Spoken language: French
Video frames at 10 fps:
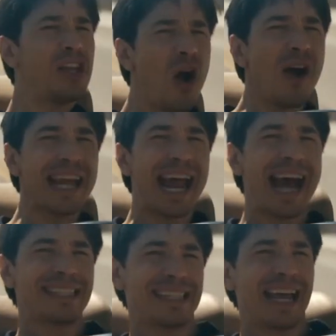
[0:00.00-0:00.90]
doit faire
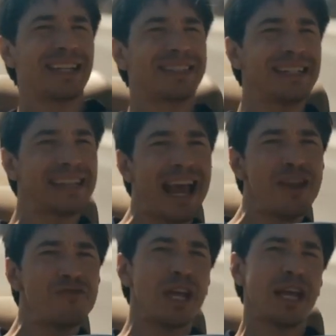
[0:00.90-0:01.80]
face à une accusation
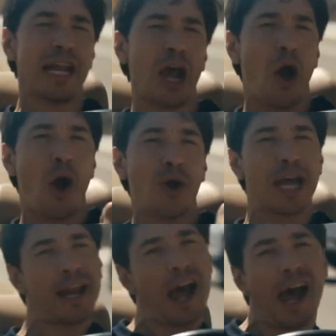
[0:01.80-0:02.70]
de viol.
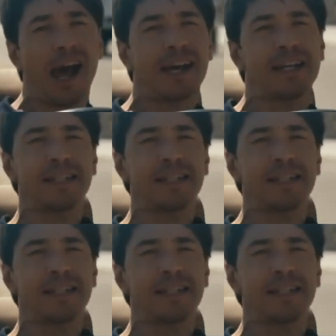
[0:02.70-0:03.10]
Alors qu'on ne s'y